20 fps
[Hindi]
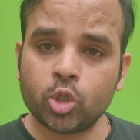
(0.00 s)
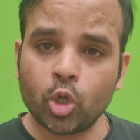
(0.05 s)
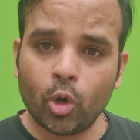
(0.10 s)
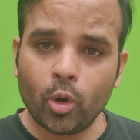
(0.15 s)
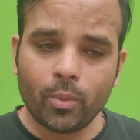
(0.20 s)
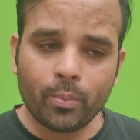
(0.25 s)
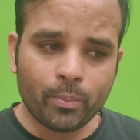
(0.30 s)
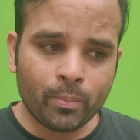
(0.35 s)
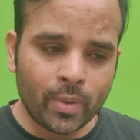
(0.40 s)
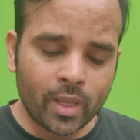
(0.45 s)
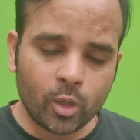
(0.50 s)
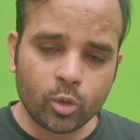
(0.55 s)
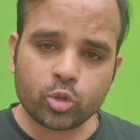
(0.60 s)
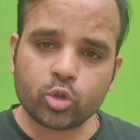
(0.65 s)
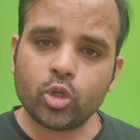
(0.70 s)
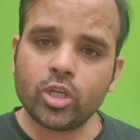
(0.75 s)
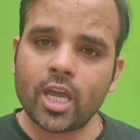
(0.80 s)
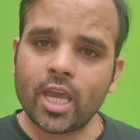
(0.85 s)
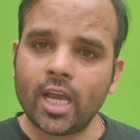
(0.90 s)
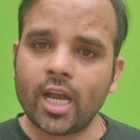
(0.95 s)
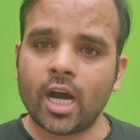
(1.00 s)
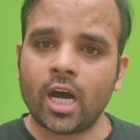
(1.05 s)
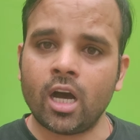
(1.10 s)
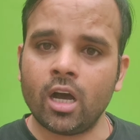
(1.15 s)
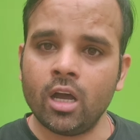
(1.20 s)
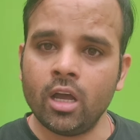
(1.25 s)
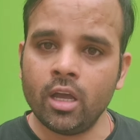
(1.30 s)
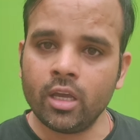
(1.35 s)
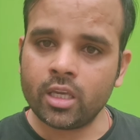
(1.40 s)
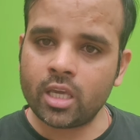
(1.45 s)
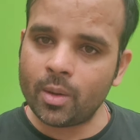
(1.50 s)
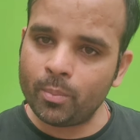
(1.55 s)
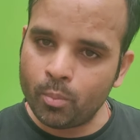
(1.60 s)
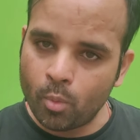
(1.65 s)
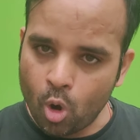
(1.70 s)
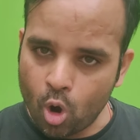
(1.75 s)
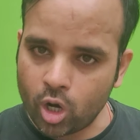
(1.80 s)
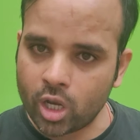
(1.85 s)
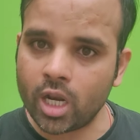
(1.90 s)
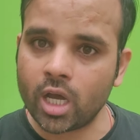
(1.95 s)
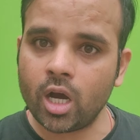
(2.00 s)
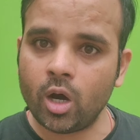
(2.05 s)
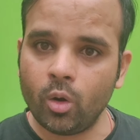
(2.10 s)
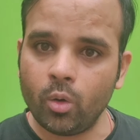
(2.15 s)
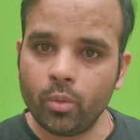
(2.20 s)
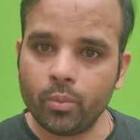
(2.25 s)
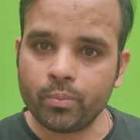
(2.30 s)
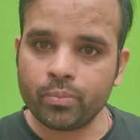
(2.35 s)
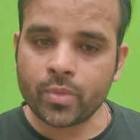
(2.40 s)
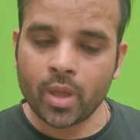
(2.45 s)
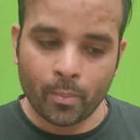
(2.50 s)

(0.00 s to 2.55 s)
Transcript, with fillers: तो मैंने उसको यही कहा कि अब मॉक लगाओ